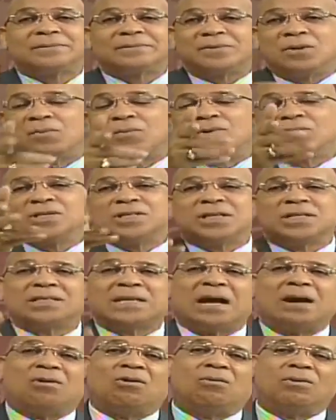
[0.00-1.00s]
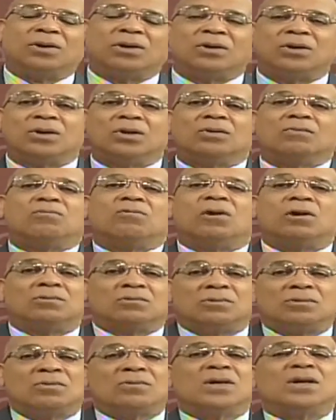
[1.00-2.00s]
como dice esa joven,
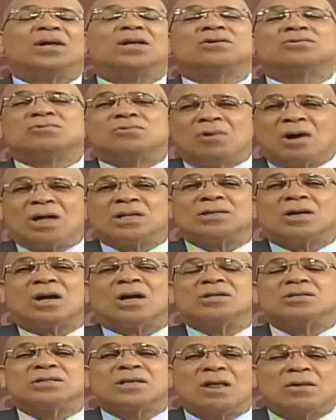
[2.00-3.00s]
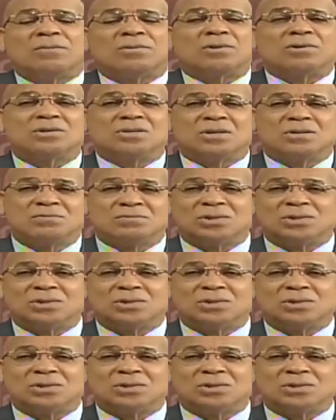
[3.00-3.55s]
bueno, uno viene de su casa cansado porque tiene